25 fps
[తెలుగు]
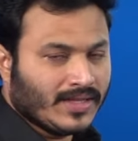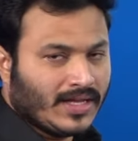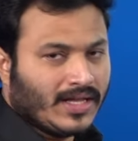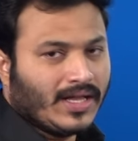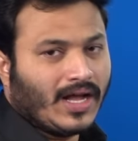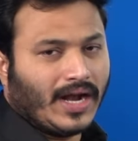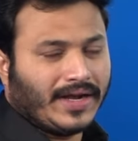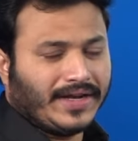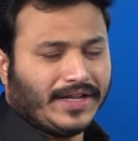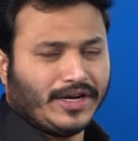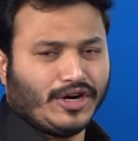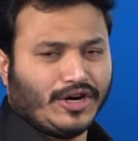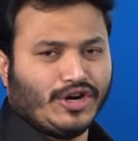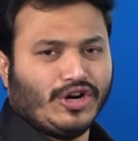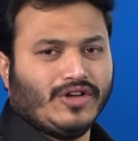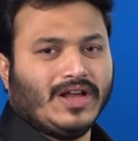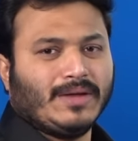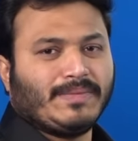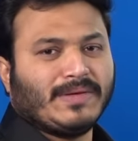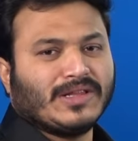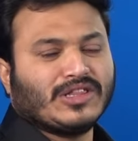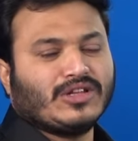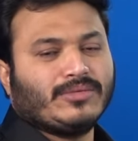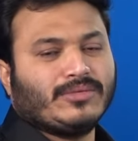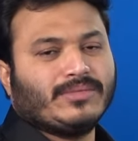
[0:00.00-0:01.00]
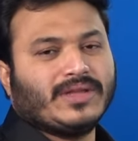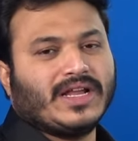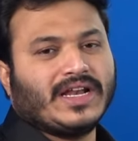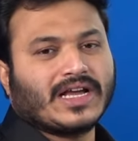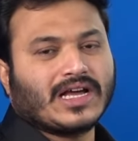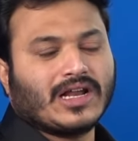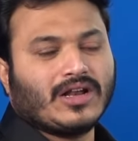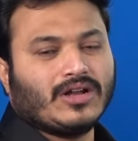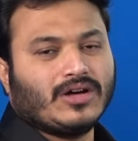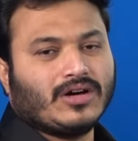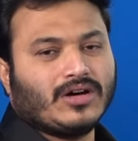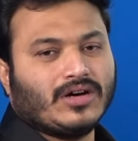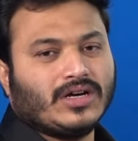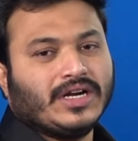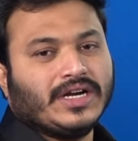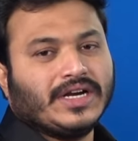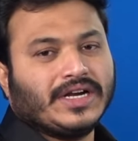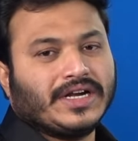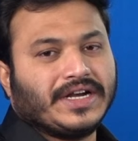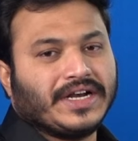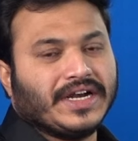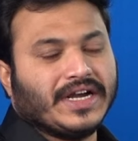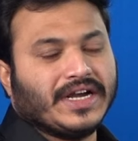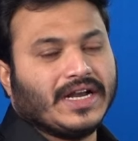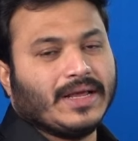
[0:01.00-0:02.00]
అంటే రెండు వేల పంతొమ్మిది ఎన్నికల్లో
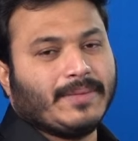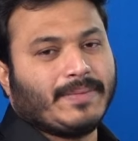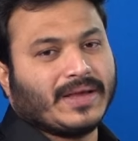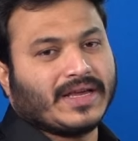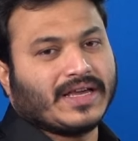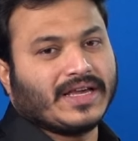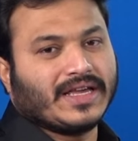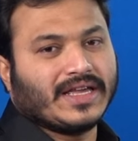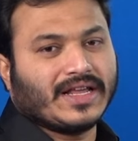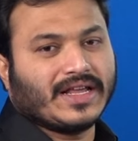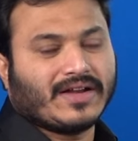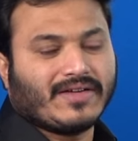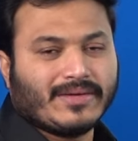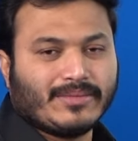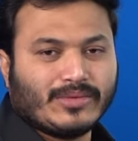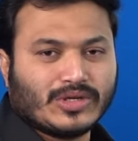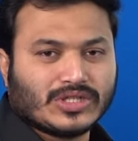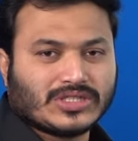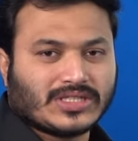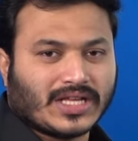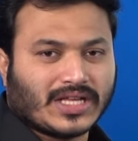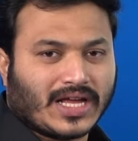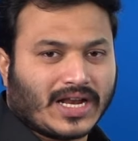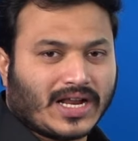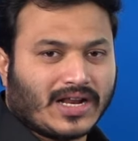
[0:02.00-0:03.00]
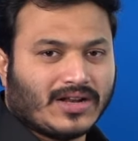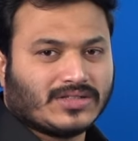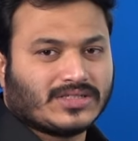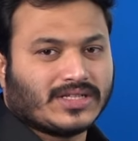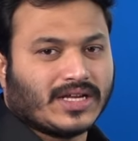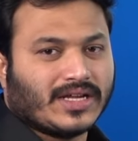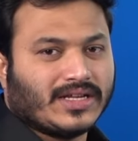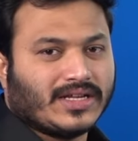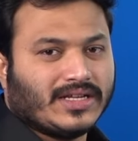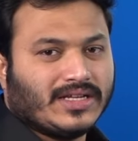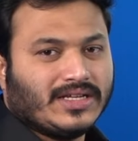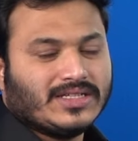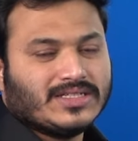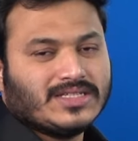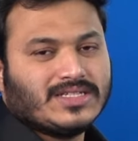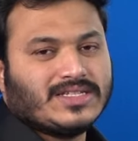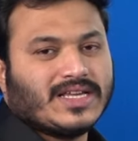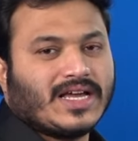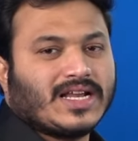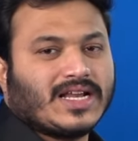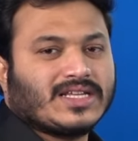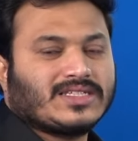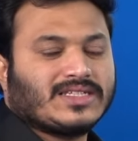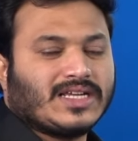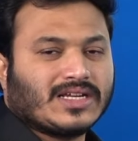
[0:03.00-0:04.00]
టీడీపీకి ఇరవై మూడు స్థానాలు వచ్చాయి
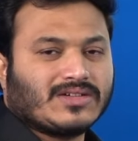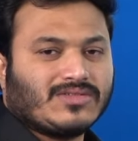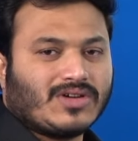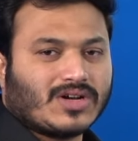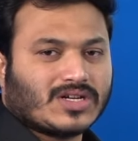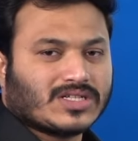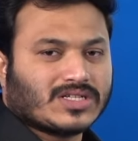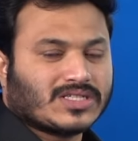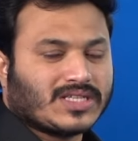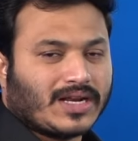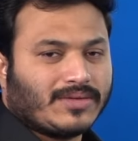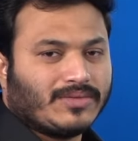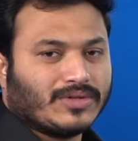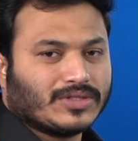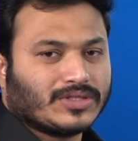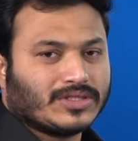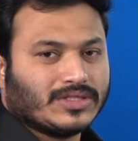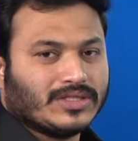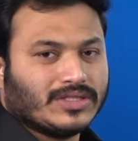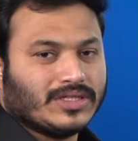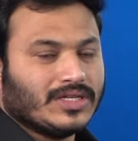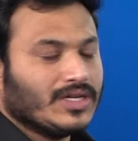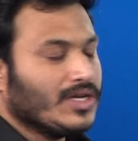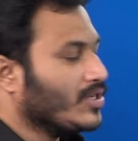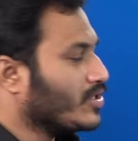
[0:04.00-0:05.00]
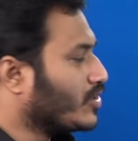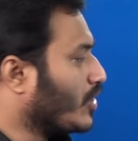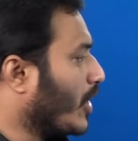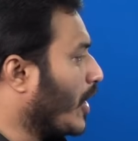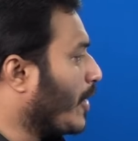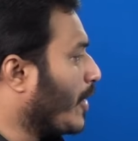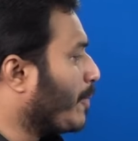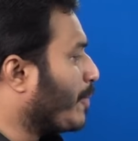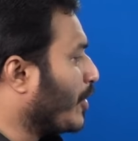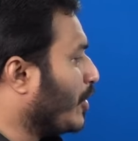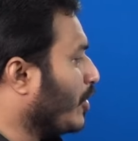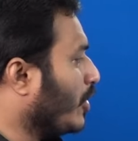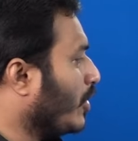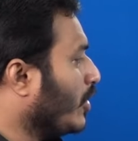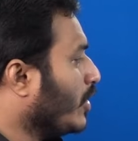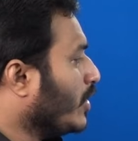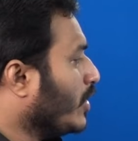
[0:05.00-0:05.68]
జనసేనకి ఒక స్థానం వచ్చింది సో ఇప్పుడు